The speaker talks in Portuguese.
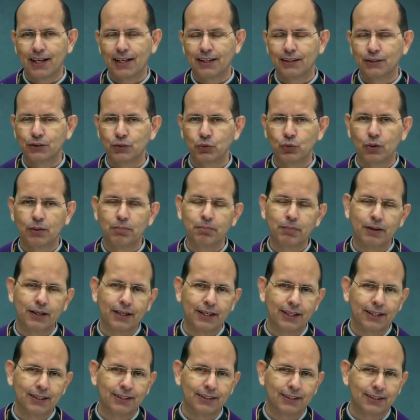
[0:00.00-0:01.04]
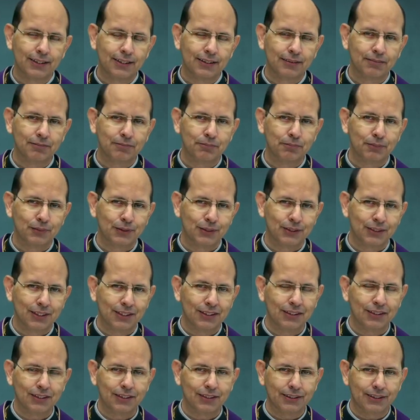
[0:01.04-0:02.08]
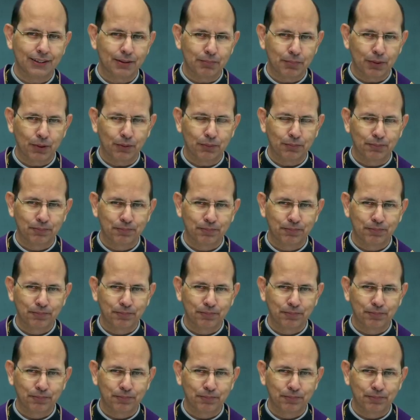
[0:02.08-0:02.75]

à sua parenta Santa Isabel.